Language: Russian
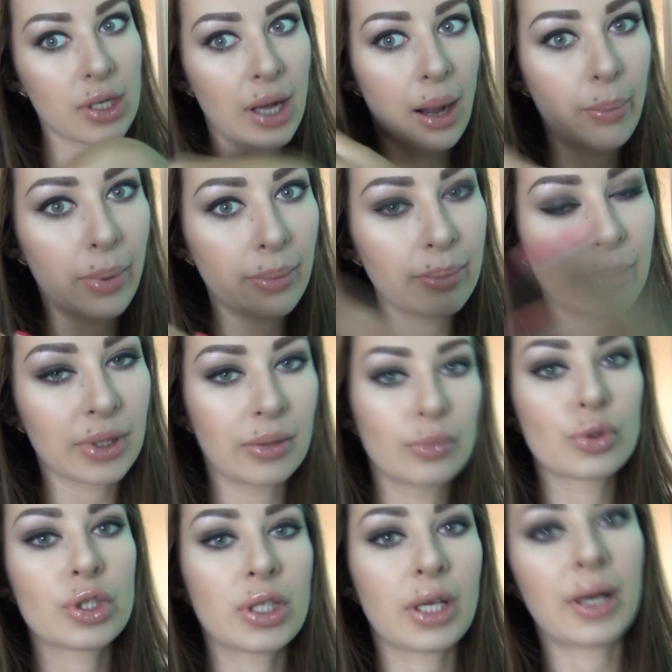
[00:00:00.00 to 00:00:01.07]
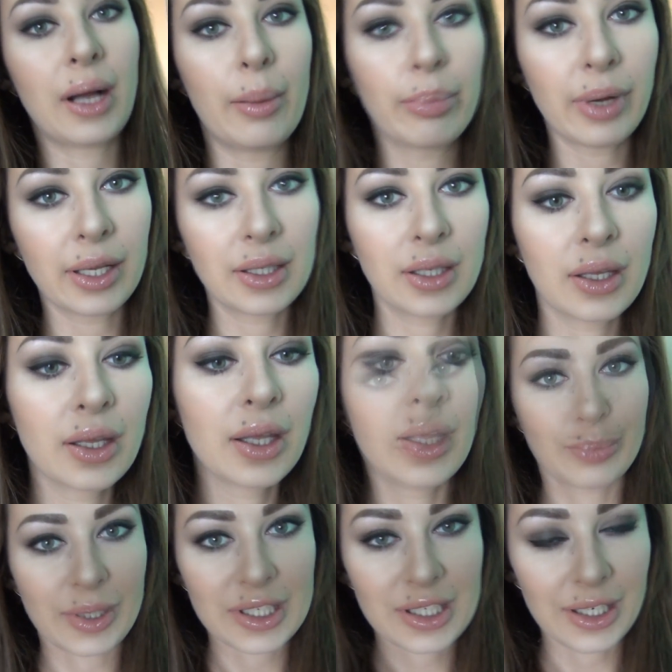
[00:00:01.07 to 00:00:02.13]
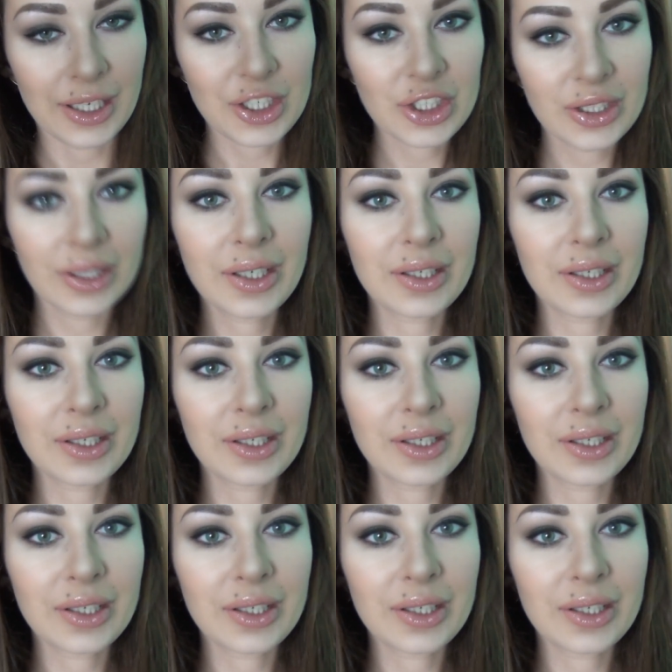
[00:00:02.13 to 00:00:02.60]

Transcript: капом, потому что капы, они прозрачны,